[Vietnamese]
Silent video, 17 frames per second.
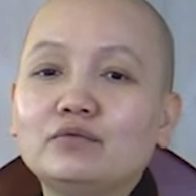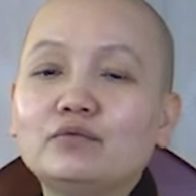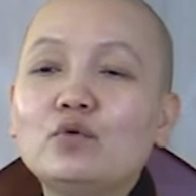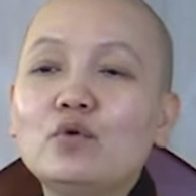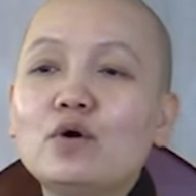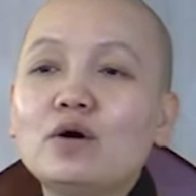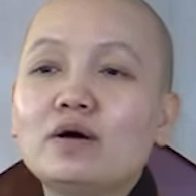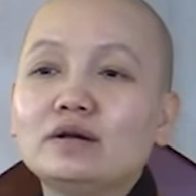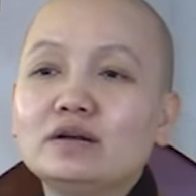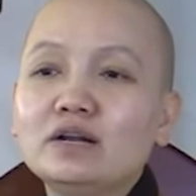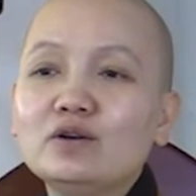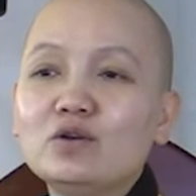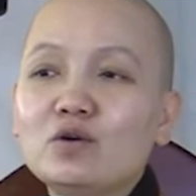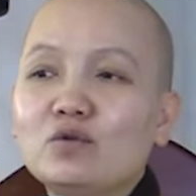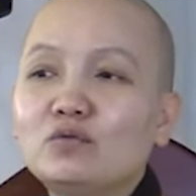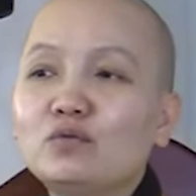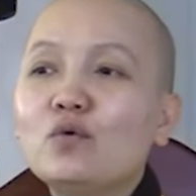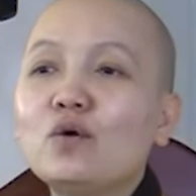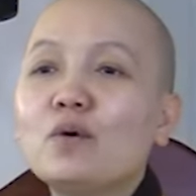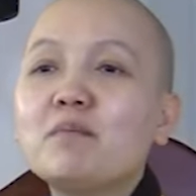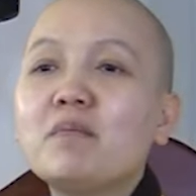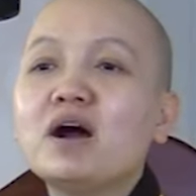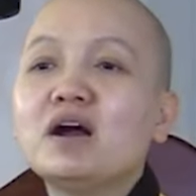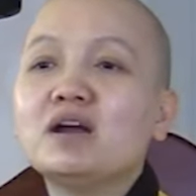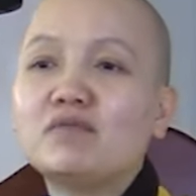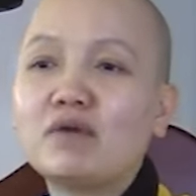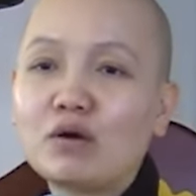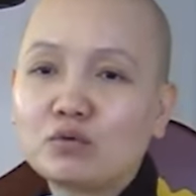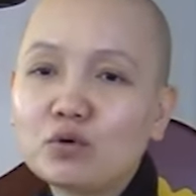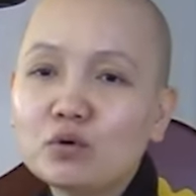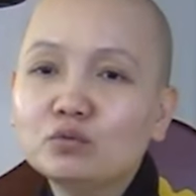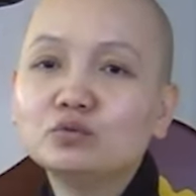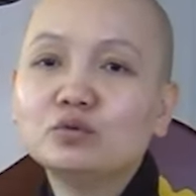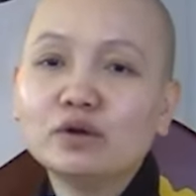Vua đến nỗi vua mời
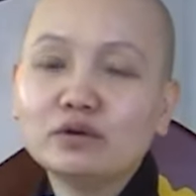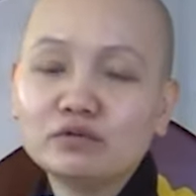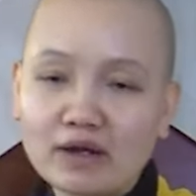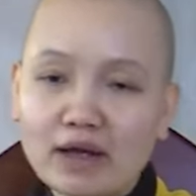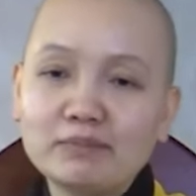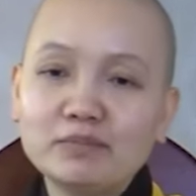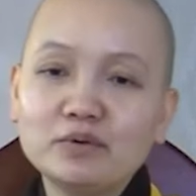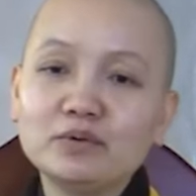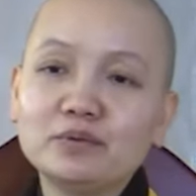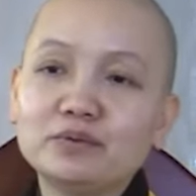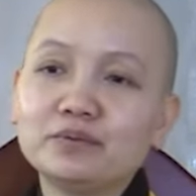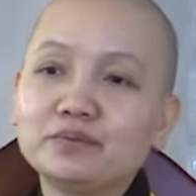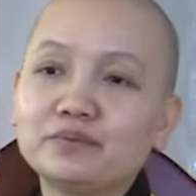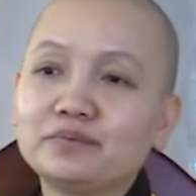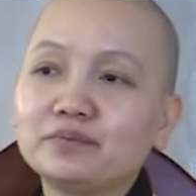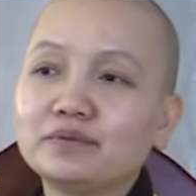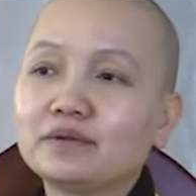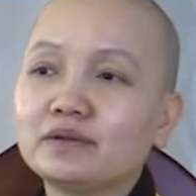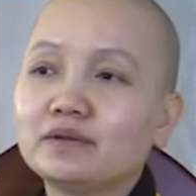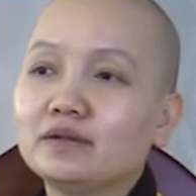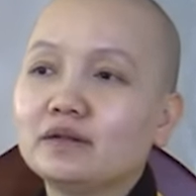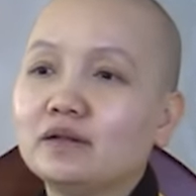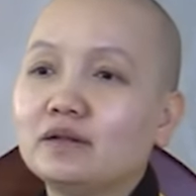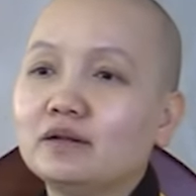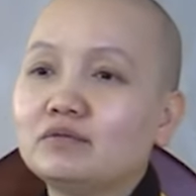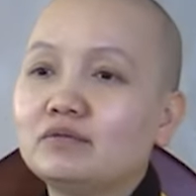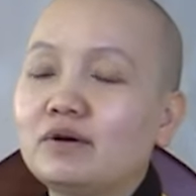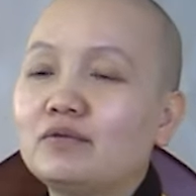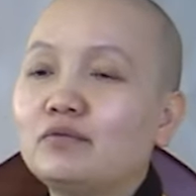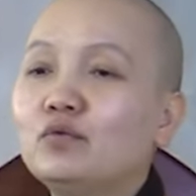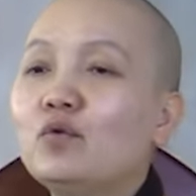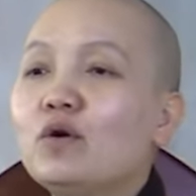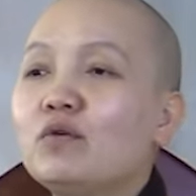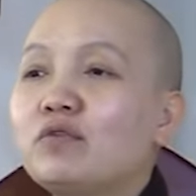vào cung thuyết pháp luôn,
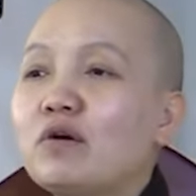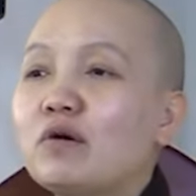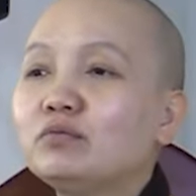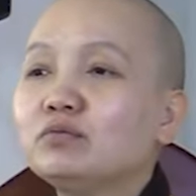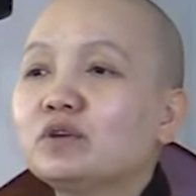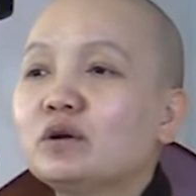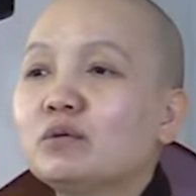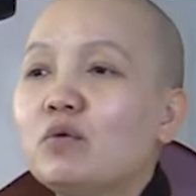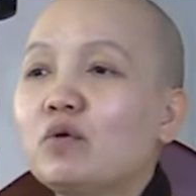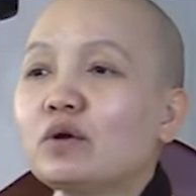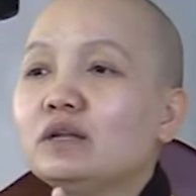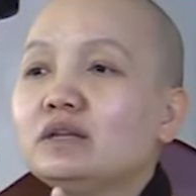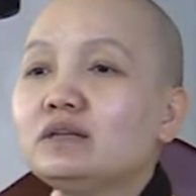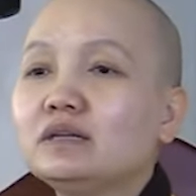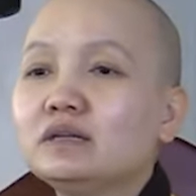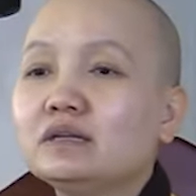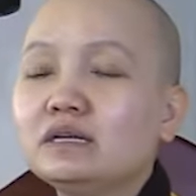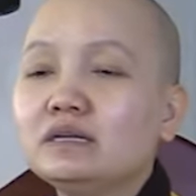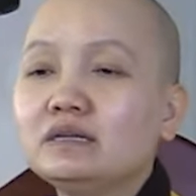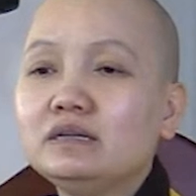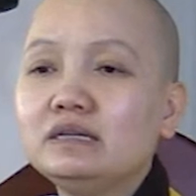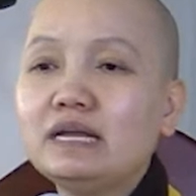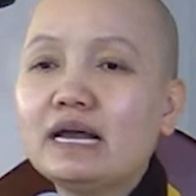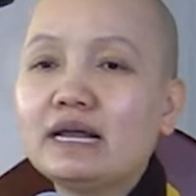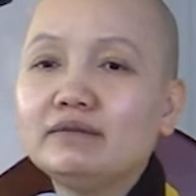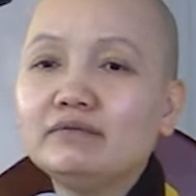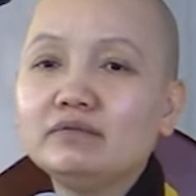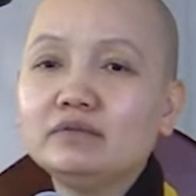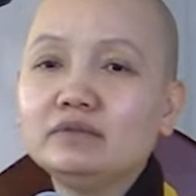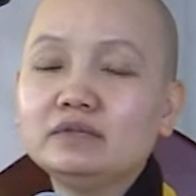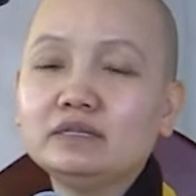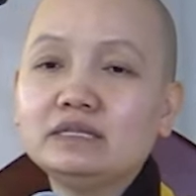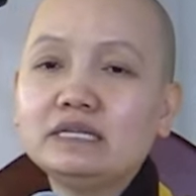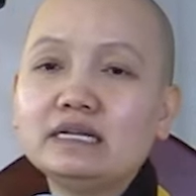và vua phong cho một cái cái danh
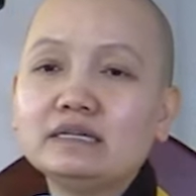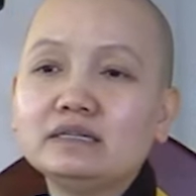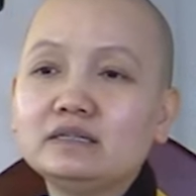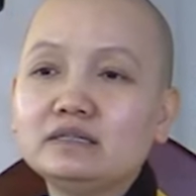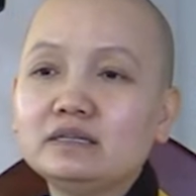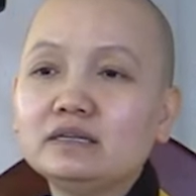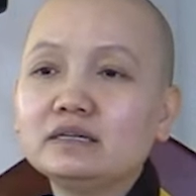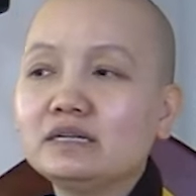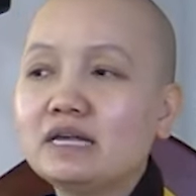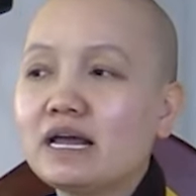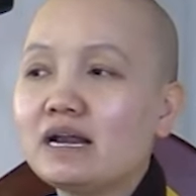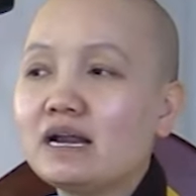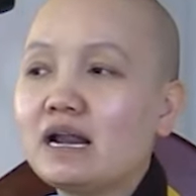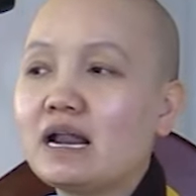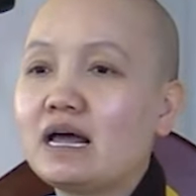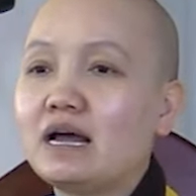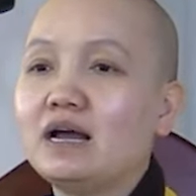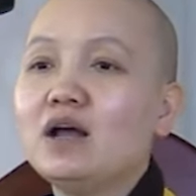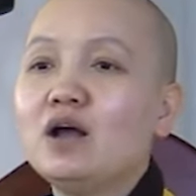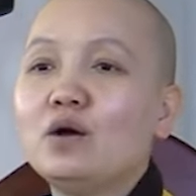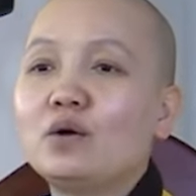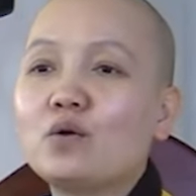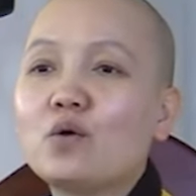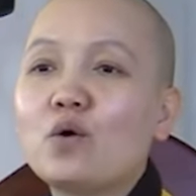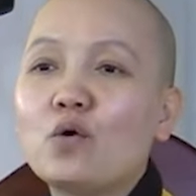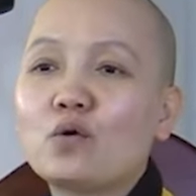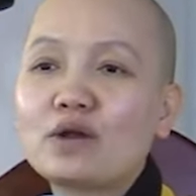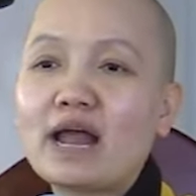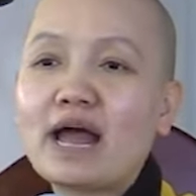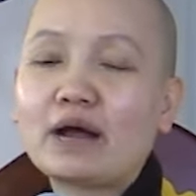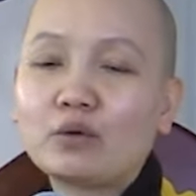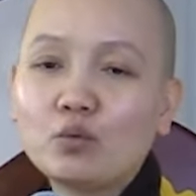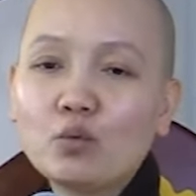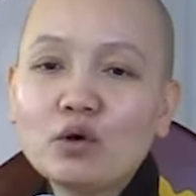danh chức danh là Ngộ
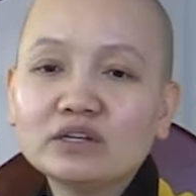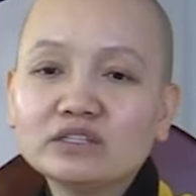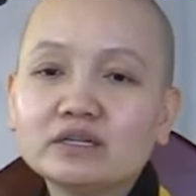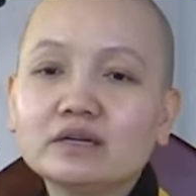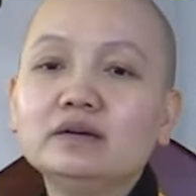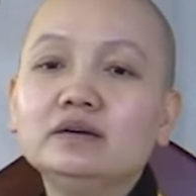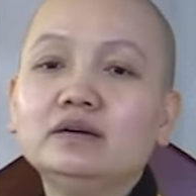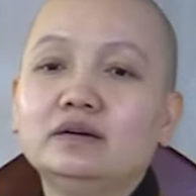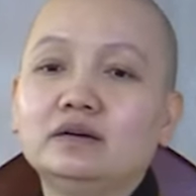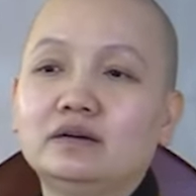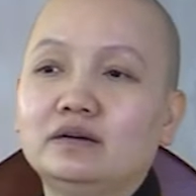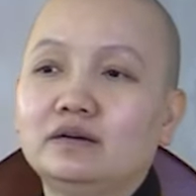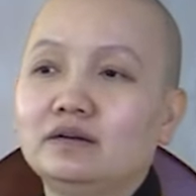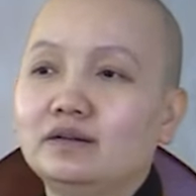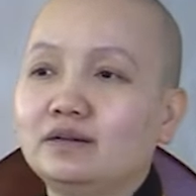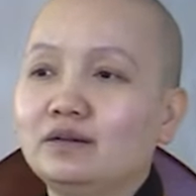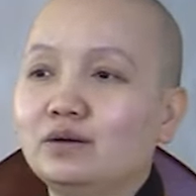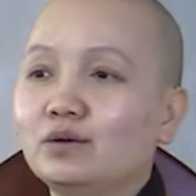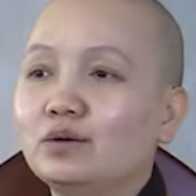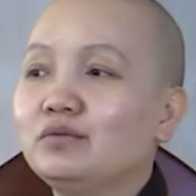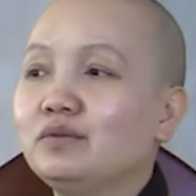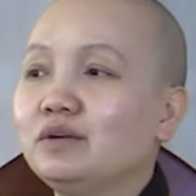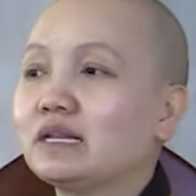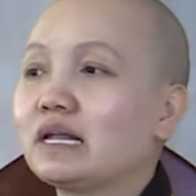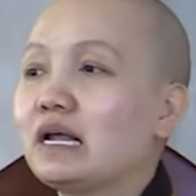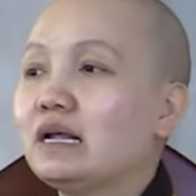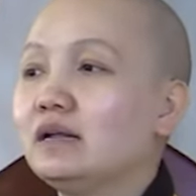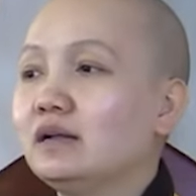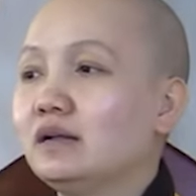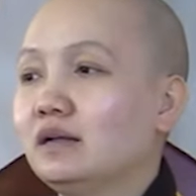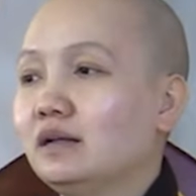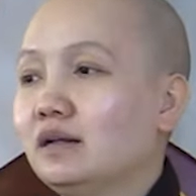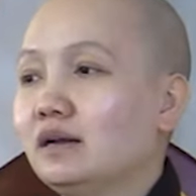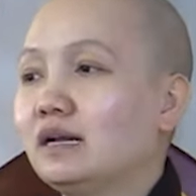Đạt Quốc Sư. Rồi quý vị thấy
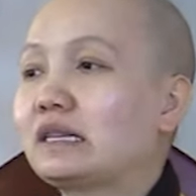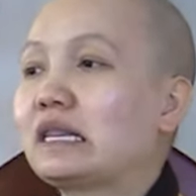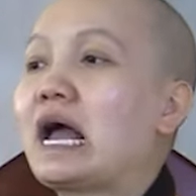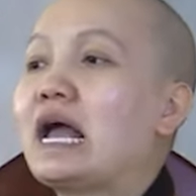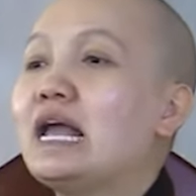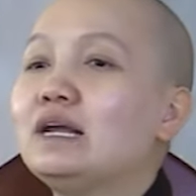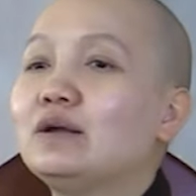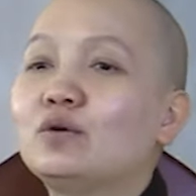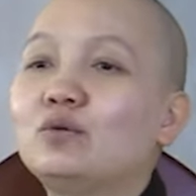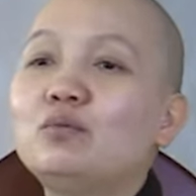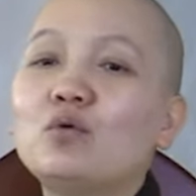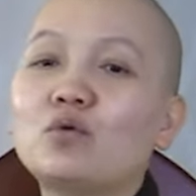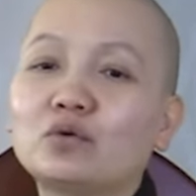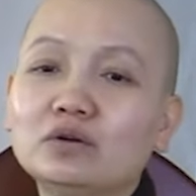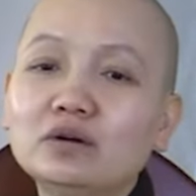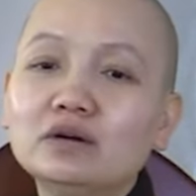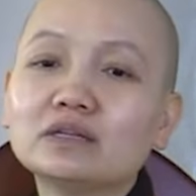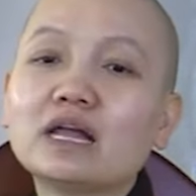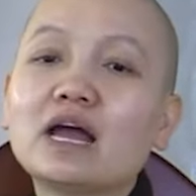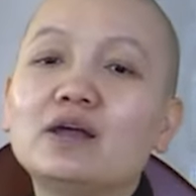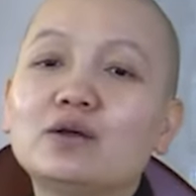là thầy của một nước,